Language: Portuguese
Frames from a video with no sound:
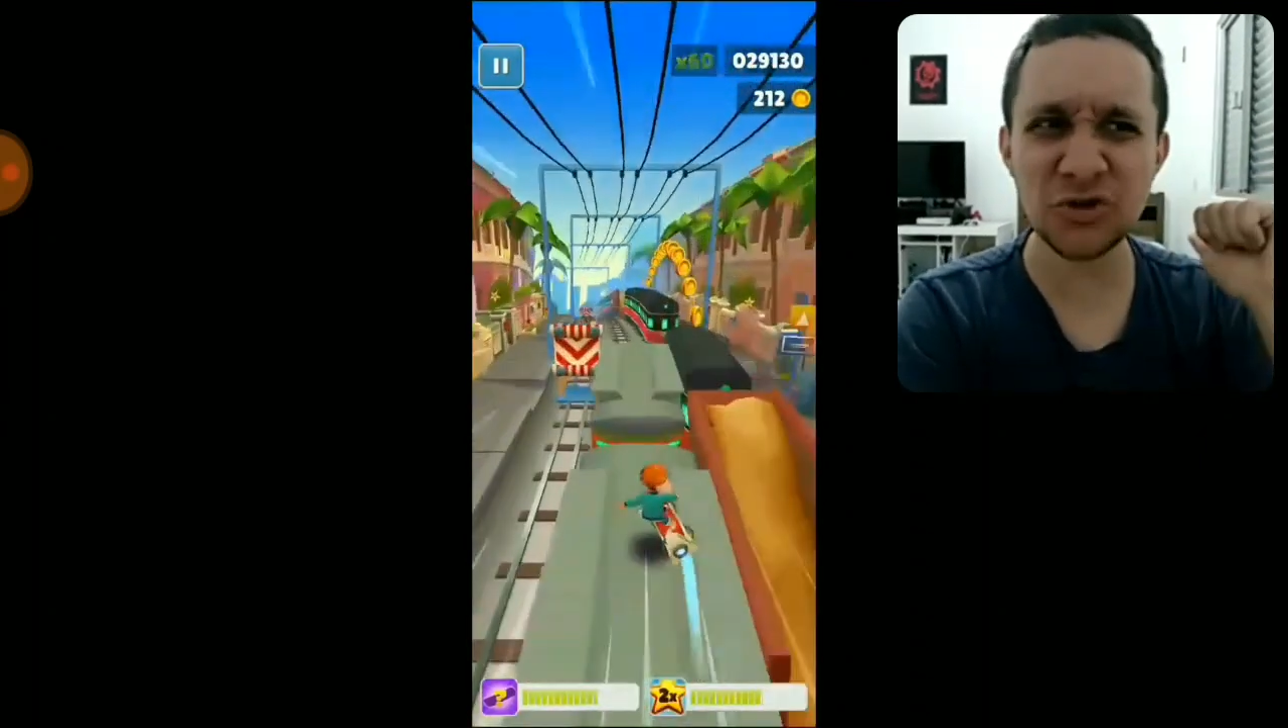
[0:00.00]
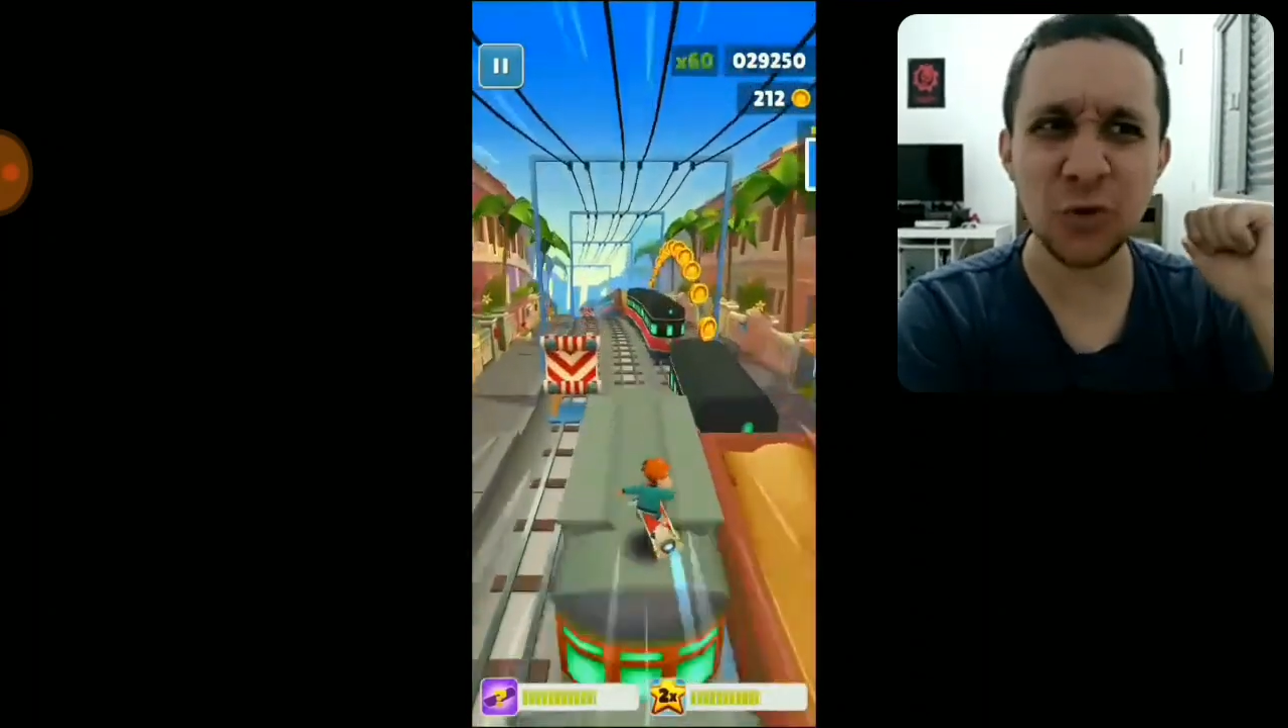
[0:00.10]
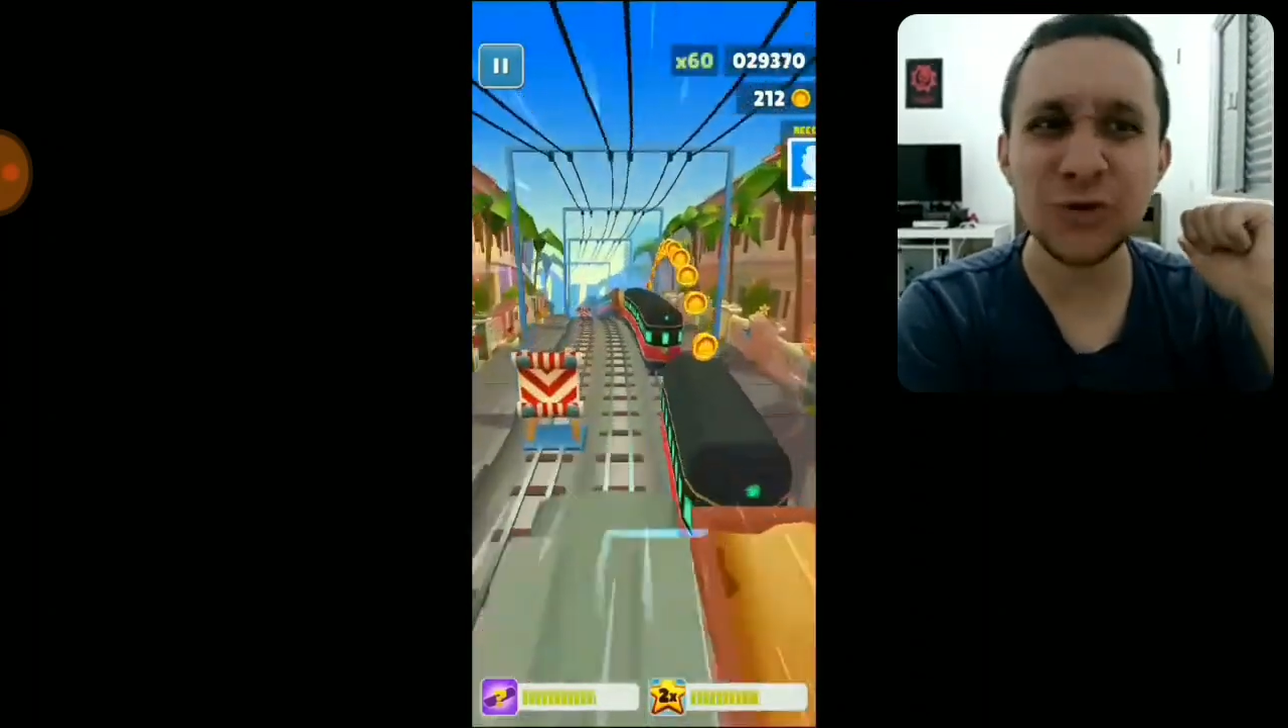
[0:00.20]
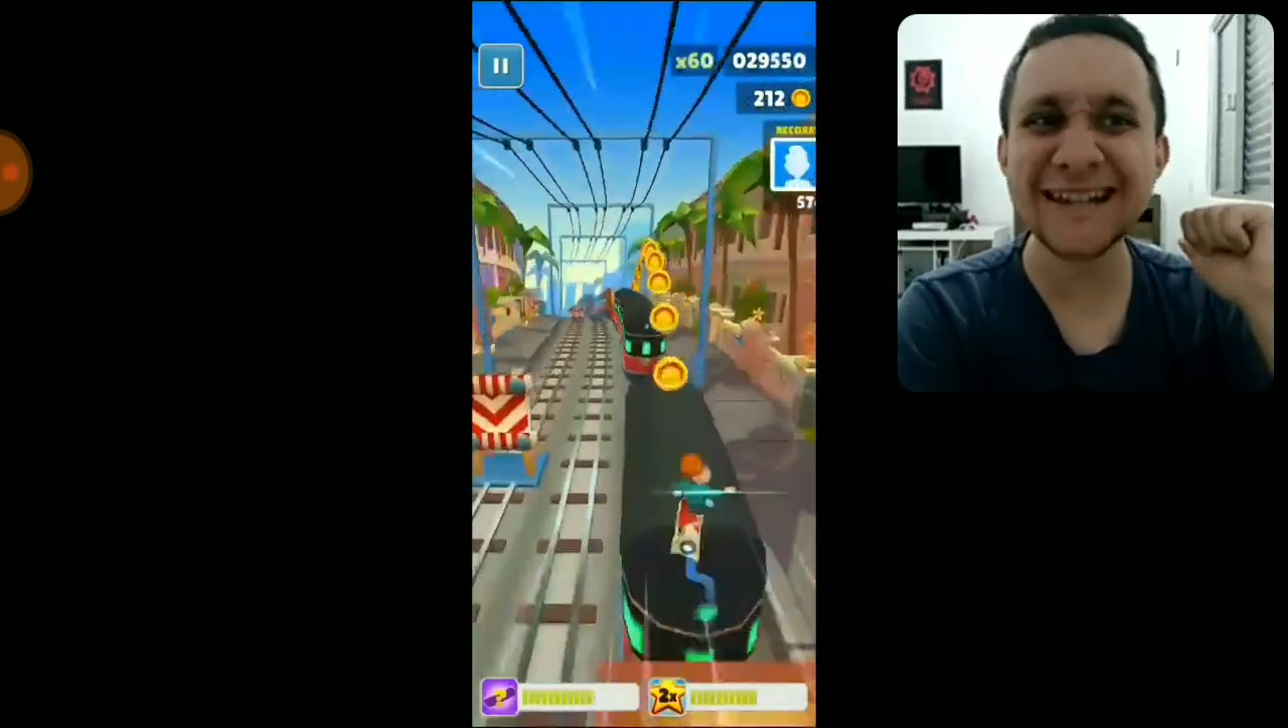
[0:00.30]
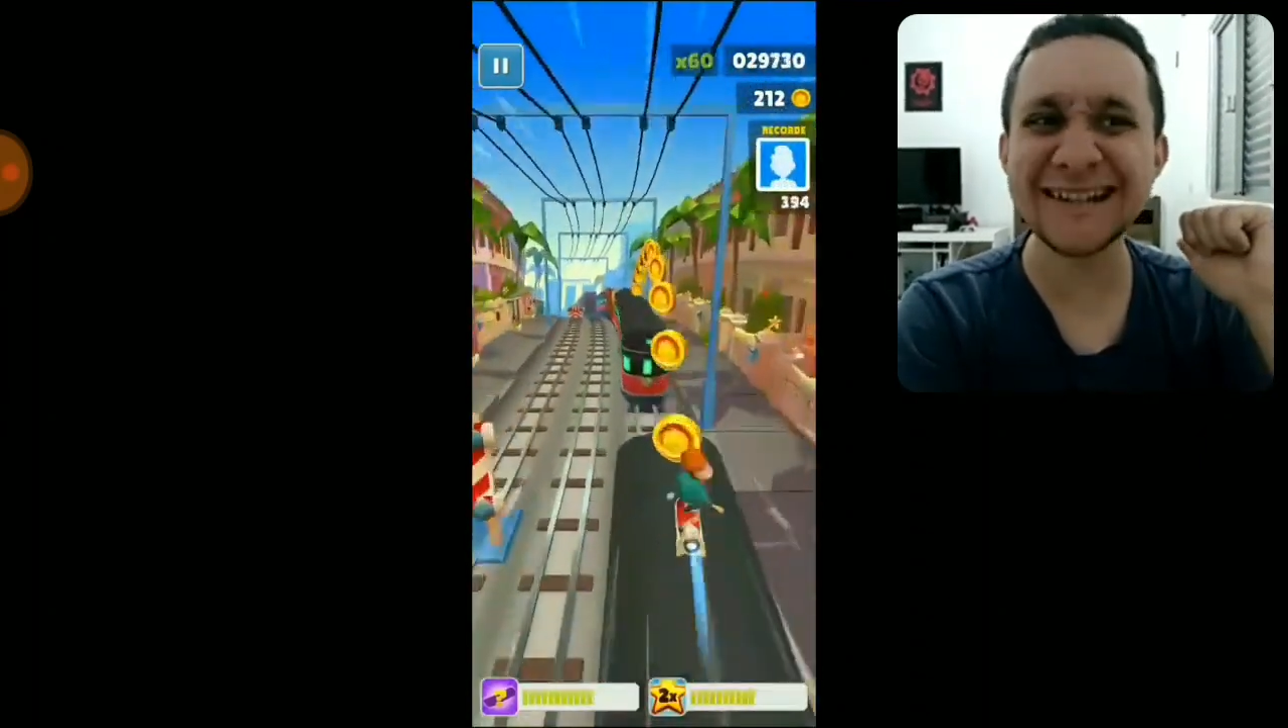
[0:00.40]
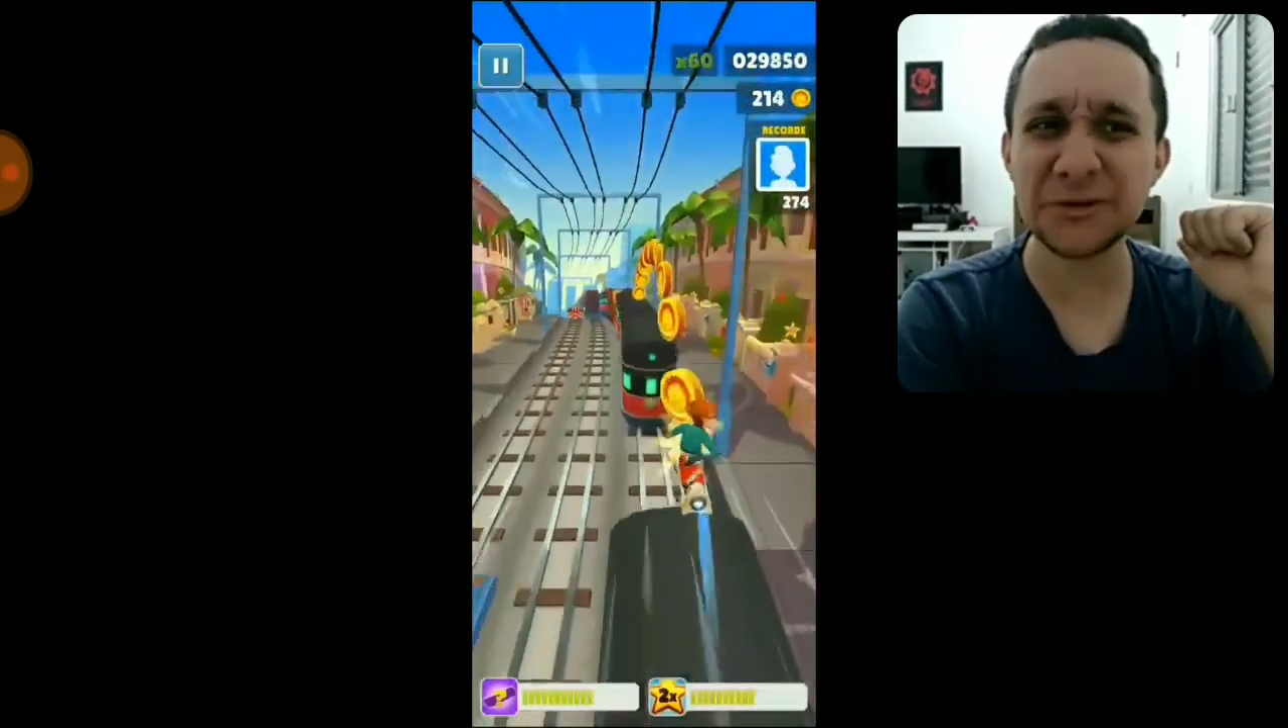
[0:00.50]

de outras